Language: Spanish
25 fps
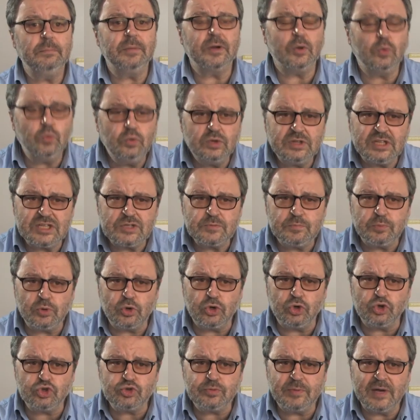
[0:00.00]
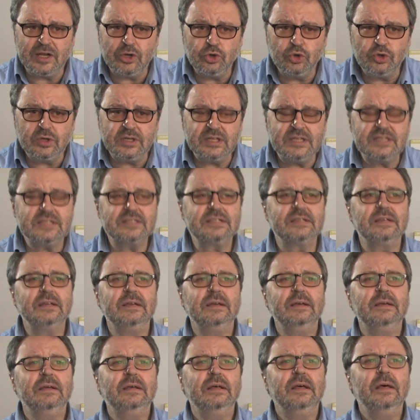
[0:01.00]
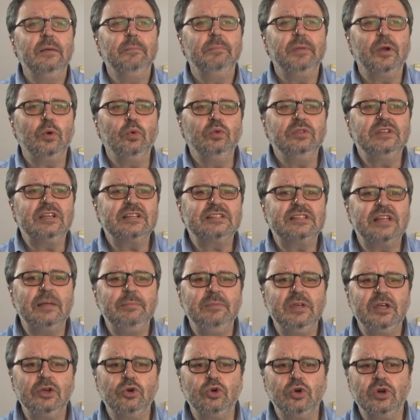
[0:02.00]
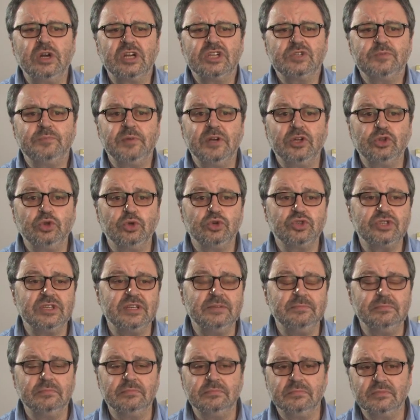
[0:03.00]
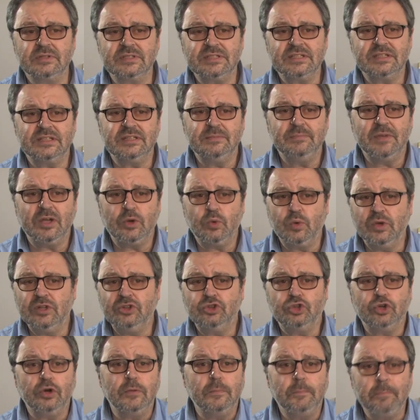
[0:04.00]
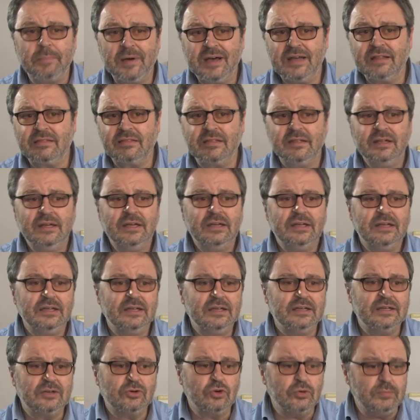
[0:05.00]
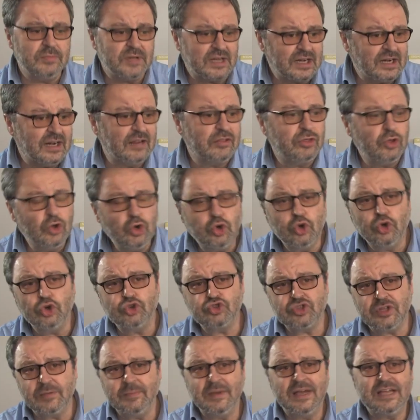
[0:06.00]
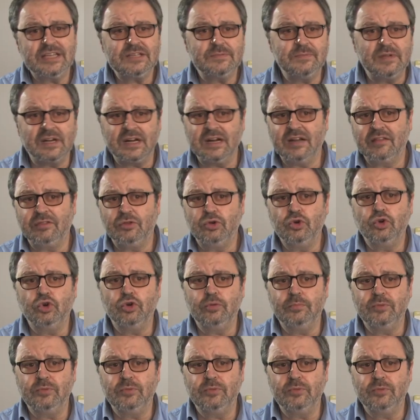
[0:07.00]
preguntas por los valores, Preguntas también con respecto si, si me encuentro en paz eh, con mi relación con los demás, mi relación